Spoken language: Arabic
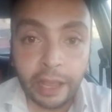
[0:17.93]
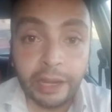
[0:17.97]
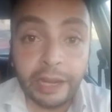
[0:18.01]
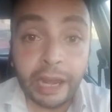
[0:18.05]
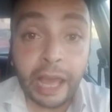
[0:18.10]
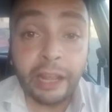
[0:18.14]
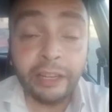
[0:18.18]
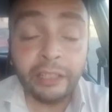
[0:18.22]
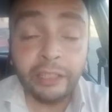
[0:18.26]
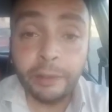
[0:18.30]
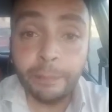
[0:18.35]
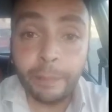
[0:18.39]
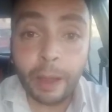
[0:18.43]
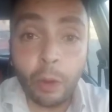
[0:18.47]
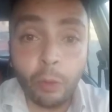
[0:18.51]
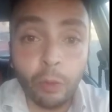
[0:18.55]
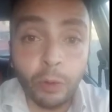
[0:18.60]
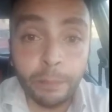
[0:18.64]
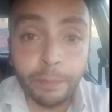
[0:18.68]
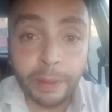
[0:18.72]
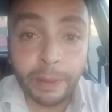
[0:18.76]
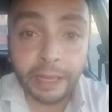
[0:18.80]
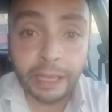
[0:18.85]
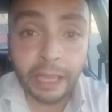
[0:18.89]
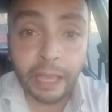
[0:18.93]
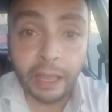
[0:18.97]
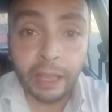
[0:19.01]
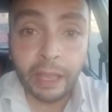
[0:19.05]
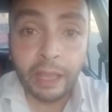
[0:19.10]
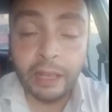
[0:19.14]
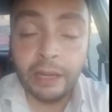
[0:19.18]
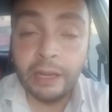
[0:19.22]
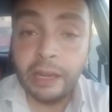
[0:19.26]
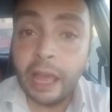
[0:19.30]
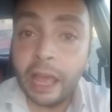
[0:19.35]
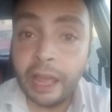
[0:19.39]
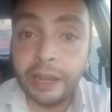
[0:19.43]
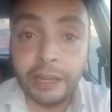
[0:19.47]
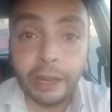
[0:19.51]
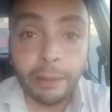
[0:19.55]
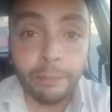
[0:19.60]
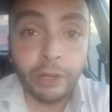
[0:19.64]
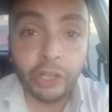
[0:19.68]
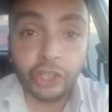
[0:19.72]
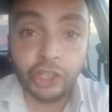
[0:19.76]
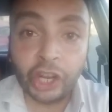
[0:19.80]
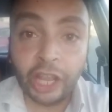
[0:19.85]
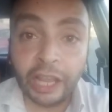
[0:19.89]
الأرنب أول ما جه لقى
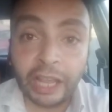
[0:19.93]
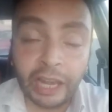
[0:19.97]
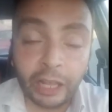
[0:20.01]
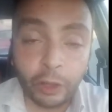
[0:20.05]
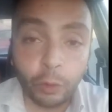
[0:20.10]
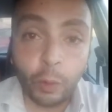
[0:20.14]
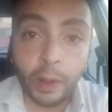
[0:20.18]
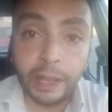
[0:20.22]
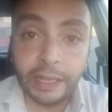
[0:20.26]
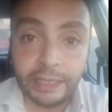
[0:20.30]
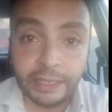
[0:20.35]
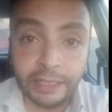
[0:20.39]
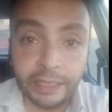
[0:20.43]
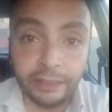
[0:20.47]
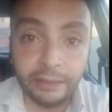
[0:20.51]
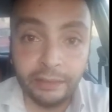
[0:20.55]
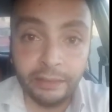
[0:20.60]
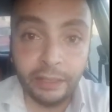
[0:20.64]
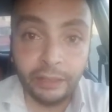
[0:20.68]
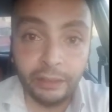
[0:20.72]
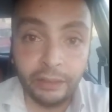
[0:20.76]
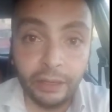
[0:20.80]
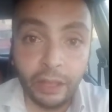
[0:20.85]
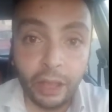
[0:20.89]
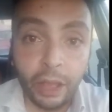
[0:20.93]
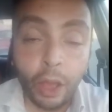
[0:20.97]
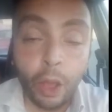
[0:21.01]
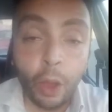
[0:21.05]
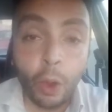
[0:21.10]
النملة شغالة كويس جدا